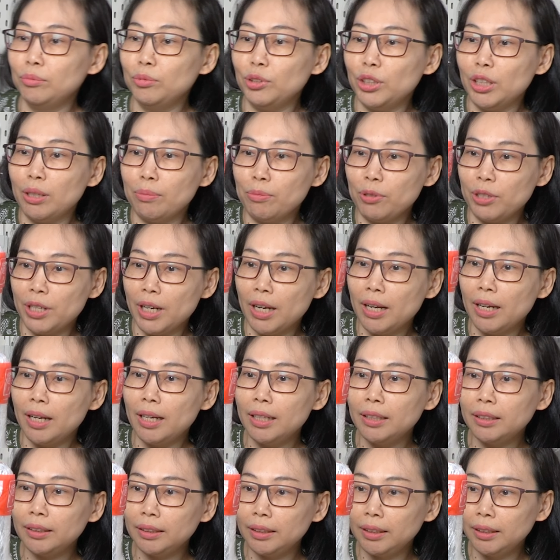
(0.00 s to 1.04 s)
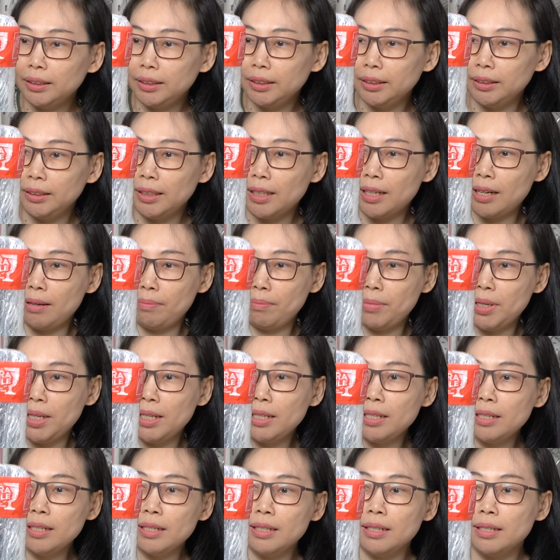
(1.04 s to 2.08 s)
Mudah-mudahan isinya
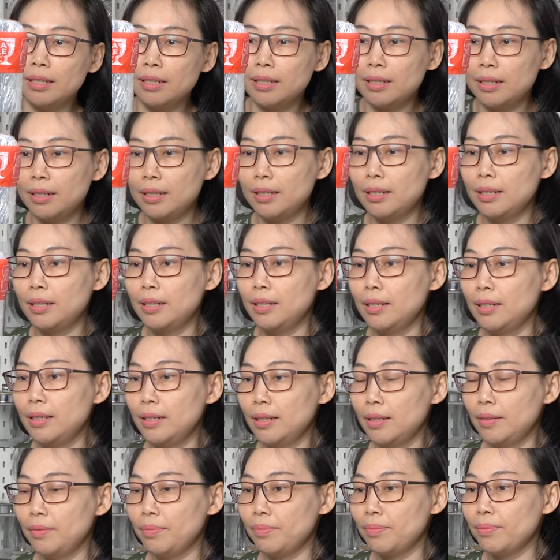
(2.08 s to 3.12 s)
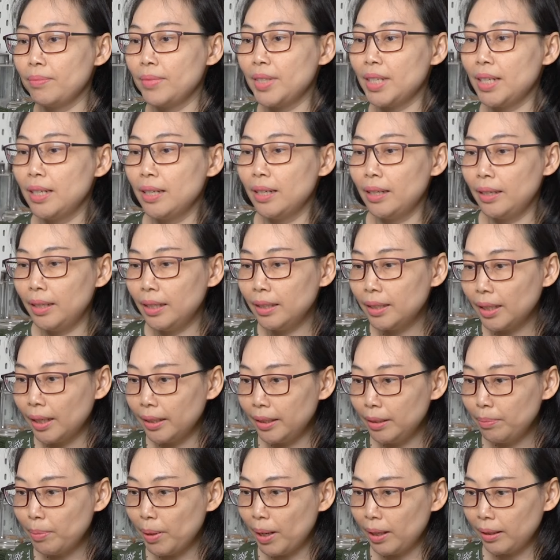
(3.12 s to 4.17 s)
aman karena
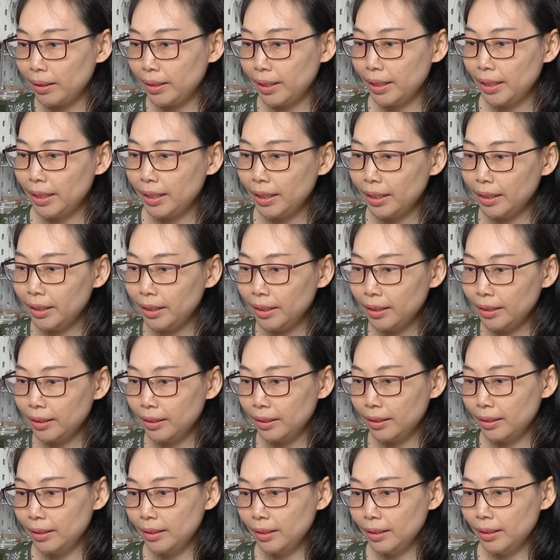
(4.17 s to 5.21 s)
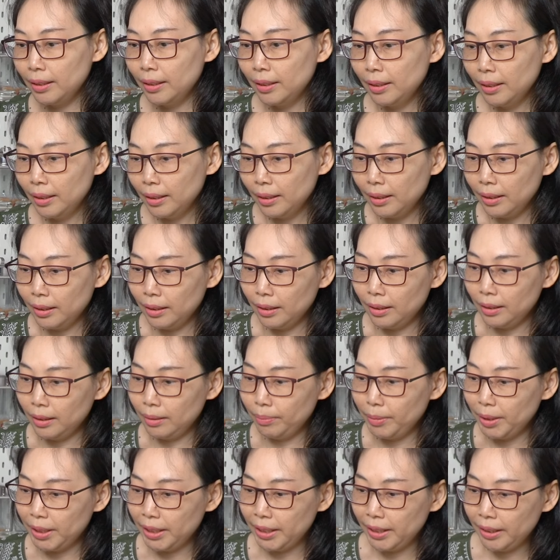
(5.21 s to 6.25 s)
tadi pakai
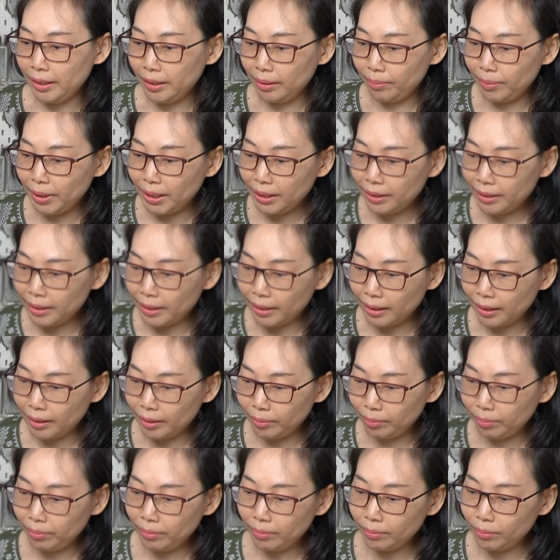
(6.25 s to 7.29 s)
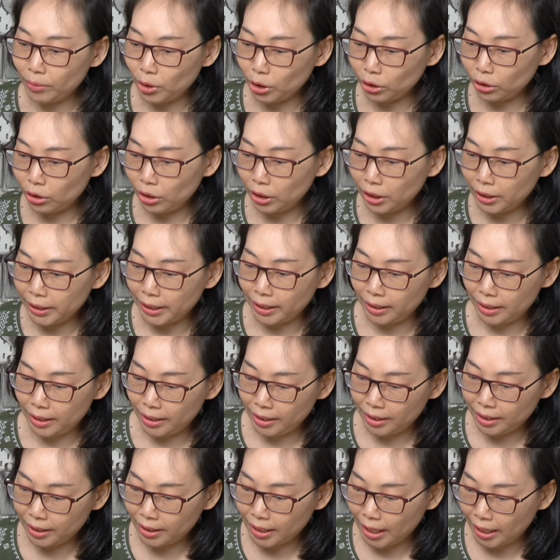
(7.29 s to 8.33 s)
uh, pengiriman yang motor yang
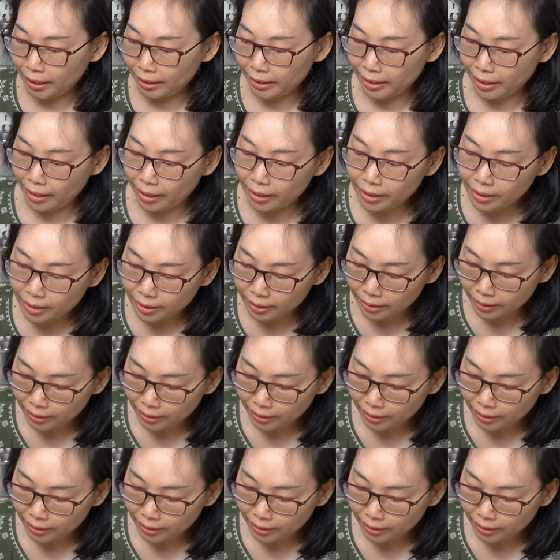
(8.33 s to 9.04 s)
instan ya.